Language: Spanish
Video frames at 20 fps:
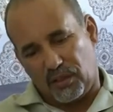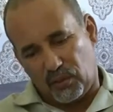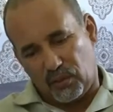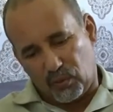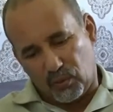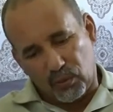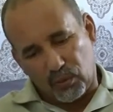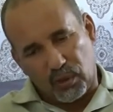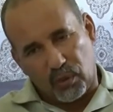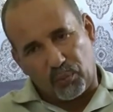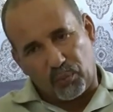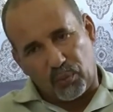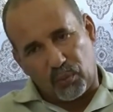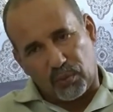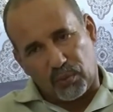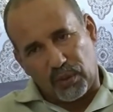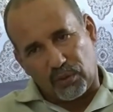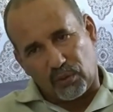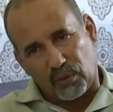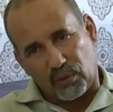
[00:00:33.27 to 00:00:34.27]
de una
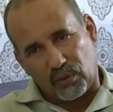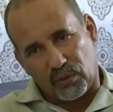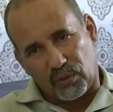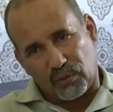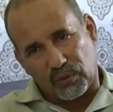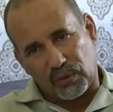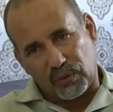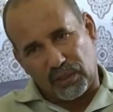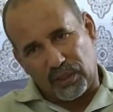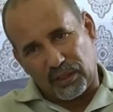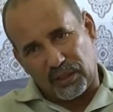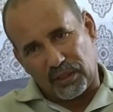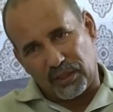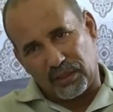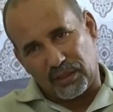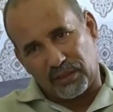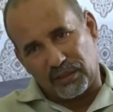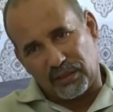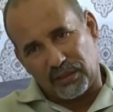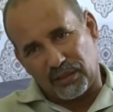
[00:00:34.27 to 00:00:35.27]
población
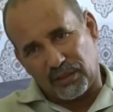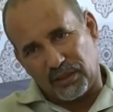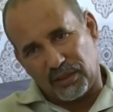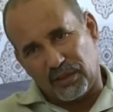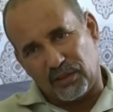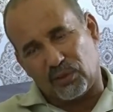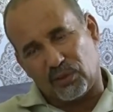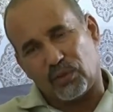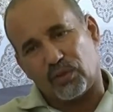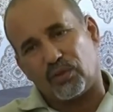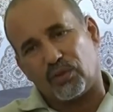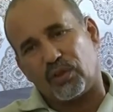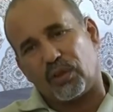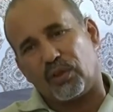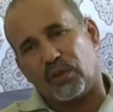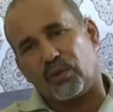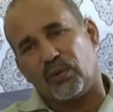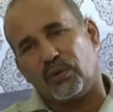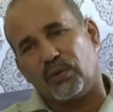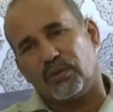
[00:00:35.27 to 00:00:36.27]
refugiada en una
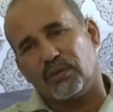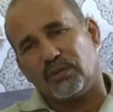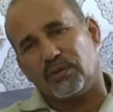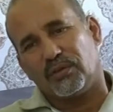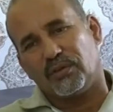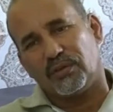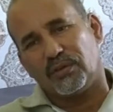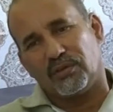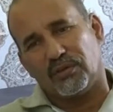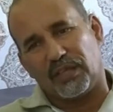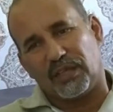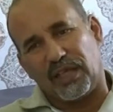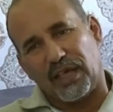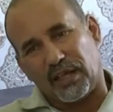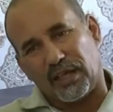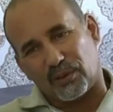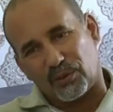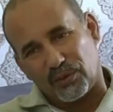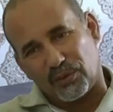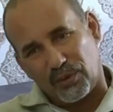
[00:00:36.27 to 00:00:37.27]
situación de
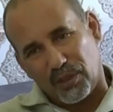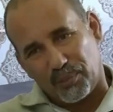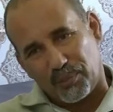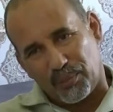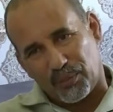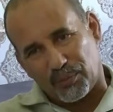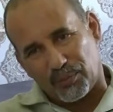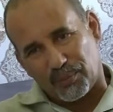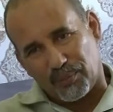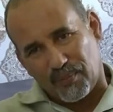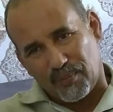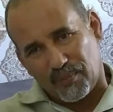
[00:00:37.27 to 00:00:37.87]
largo tiempo.